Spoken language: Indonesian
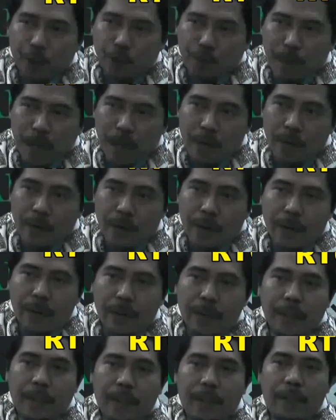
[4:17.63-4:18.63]
tutup
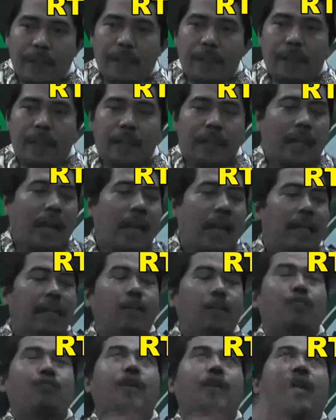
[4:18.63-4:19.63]
aurat kalau
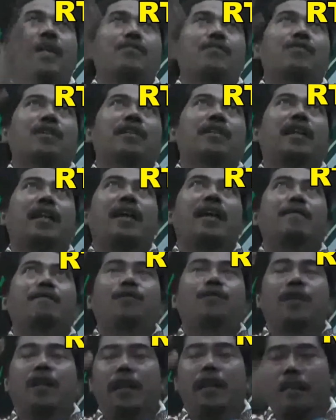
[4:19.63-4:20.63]
itu udah langsung aja
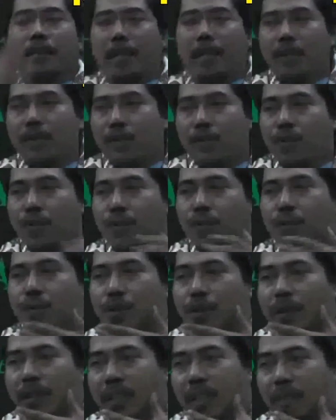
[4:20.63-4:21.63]
alhamdulillah jangan
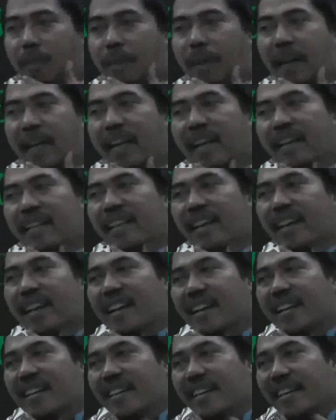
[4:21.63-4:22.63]
sujud sebab ada
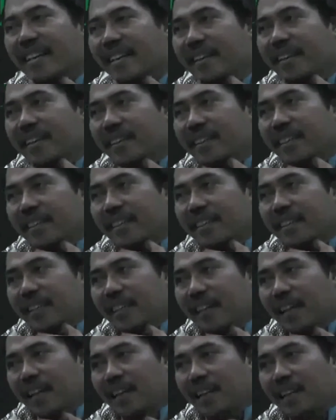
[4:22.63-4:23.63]
ajarannya
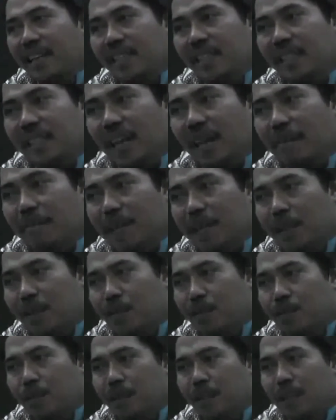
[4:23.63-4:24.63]
karena Islam
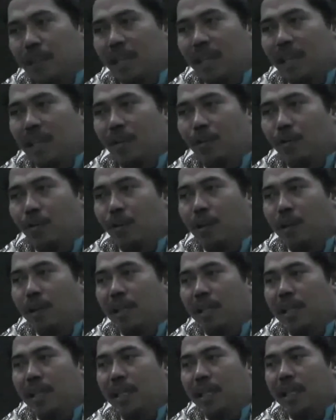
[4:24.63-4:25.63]
itu dinul
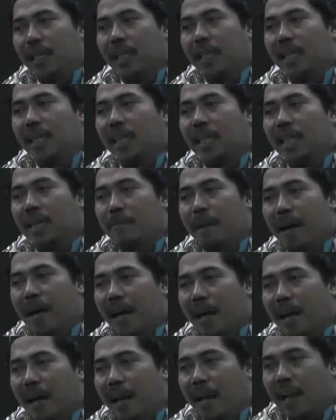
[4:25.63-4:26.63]
ittiba
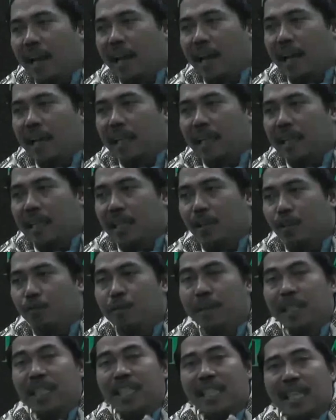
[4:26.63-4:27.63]
la
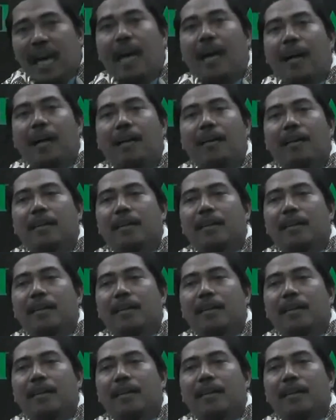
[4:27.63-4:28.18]
dinu betidak